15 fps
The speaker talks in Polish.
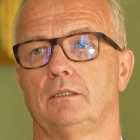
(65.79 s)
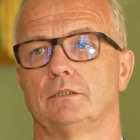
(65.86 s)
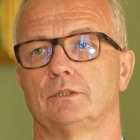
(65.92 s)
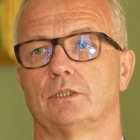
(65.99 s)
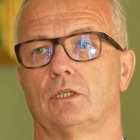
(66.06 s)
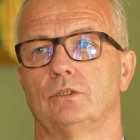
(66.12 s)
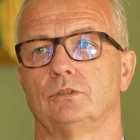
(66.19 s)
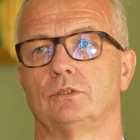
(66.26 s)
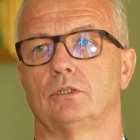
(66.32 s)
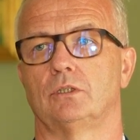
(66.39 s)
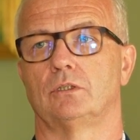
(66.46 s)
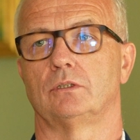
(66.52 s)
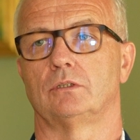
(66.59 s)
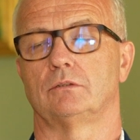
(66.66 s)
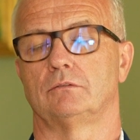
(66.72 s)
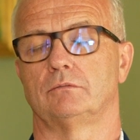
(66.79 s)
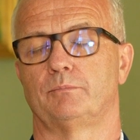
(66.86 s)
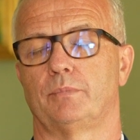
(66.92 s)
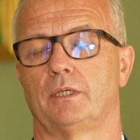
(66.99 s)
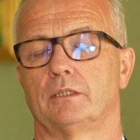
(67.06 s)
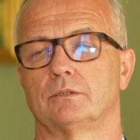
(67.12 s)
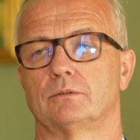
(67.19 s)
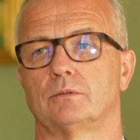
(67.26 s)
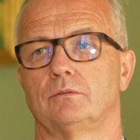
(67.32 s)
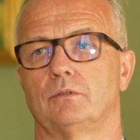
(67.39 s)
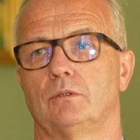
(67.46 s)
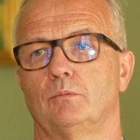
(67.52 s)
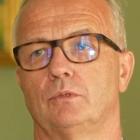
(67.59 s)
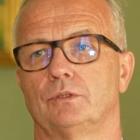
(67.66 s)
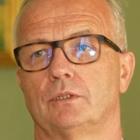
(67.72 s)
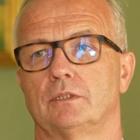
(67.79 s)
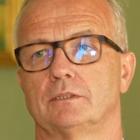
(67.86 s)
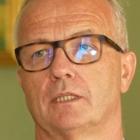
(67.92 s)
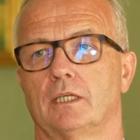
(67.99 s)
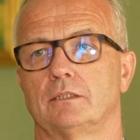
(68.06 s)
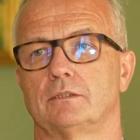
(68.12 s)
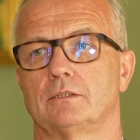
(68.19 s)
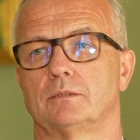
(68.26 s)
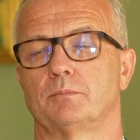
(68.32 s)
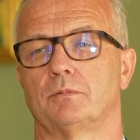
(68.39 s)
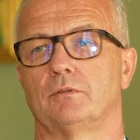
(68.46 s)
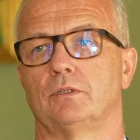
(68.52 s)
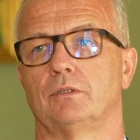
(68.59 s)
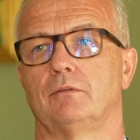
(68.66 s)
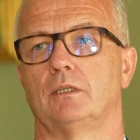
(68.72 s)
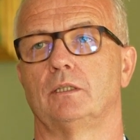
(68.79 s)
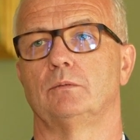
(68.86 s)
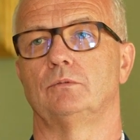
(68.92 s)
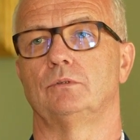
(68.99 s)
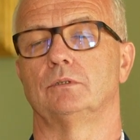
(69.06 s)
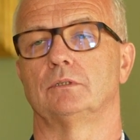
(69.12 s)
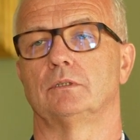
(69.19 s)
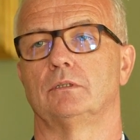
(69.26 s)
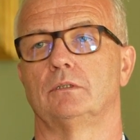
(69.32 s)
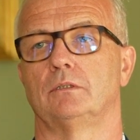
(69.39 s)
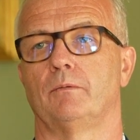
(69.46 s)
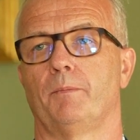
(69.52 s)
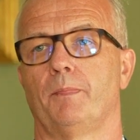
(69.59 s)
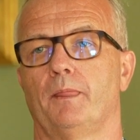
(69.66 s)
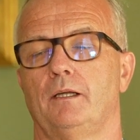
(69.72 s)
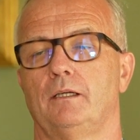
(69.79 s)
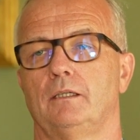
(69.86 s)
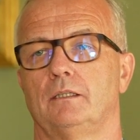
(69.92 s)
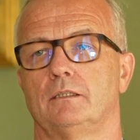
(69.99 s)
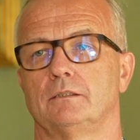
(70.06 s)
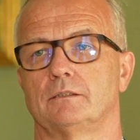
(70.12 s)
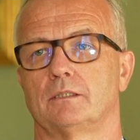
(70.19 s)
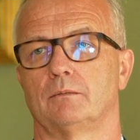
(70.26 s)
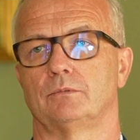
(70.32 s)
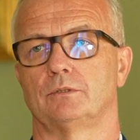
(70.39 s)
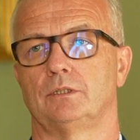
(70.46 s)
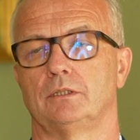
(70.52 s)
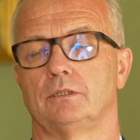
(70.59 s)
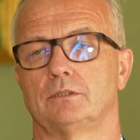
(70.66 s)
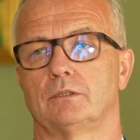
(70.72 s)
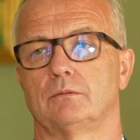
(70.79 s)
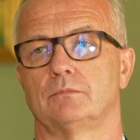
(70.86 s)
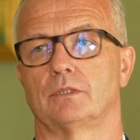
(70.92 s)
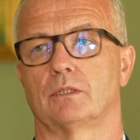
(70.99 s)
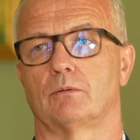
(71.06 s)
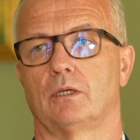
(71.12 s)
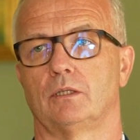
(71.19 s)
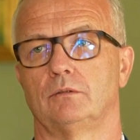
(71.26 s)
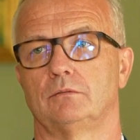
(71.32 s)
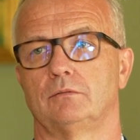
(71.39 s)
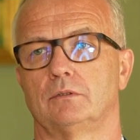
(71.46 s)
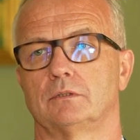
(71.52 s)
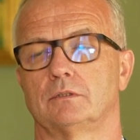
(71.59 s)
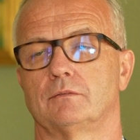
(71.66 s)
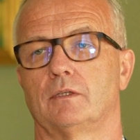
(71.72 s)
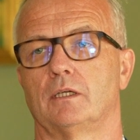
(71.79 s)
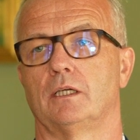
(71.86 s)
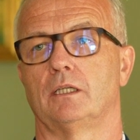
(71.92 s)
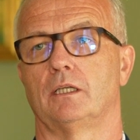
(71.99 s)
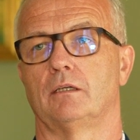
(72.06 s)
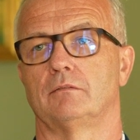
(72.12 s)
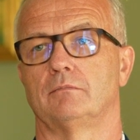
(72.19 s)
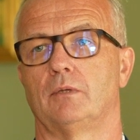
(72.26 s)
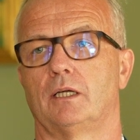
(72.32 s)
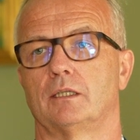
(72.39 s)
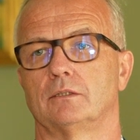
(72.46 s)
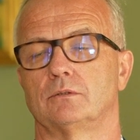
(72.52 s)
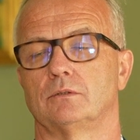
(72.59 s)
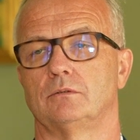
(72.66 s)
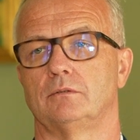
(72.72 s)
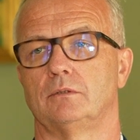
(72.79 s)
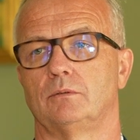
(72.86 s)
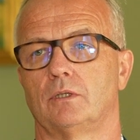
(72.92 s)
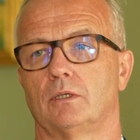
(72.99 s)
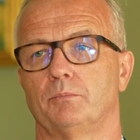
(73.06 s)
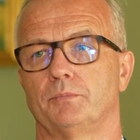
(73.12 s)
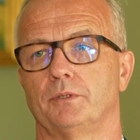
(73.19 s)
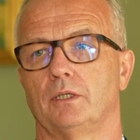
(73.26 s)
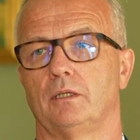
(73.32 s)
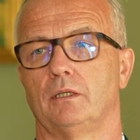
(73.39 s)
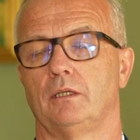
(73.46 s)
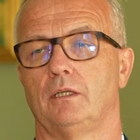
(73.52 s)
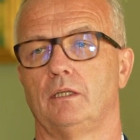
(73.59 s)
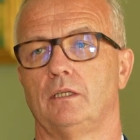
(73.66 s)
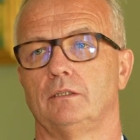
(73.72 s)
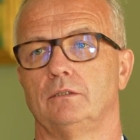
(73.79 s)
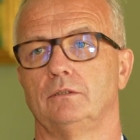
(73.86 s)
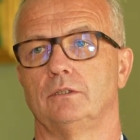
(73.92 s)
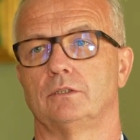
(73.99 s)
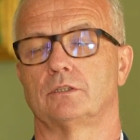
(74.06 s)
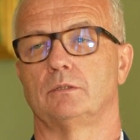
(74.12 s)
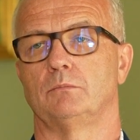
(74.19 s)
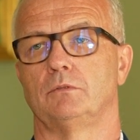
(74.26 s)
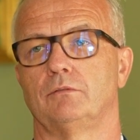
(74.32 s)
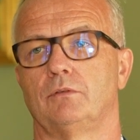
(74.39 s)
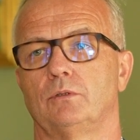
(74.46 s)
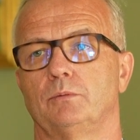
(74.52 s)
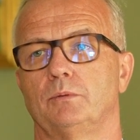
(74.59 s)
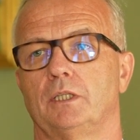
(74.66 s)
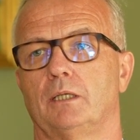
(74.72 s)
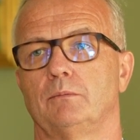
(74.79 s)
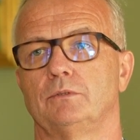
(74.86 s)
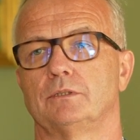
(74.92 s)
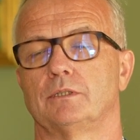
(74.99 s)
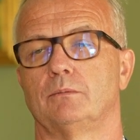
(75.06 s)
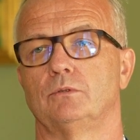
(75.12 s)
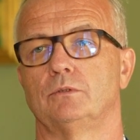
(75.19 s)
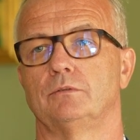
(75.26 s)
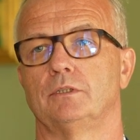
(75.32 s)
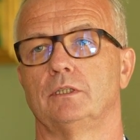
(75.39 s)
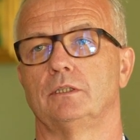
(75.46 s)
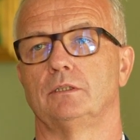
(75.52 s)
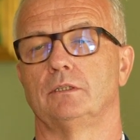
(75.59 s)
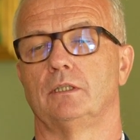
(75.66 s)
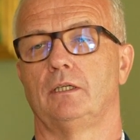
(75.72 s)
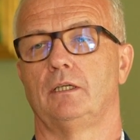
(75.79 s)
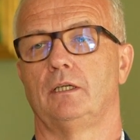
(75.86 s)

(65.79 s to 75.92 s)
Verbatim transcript: Jeżeli chodzi o parę słów o motoryzacji, spowodowane było to zamknięciem zakładu Volkswagena w marcu w Europie, niższymi wolumenami zamówień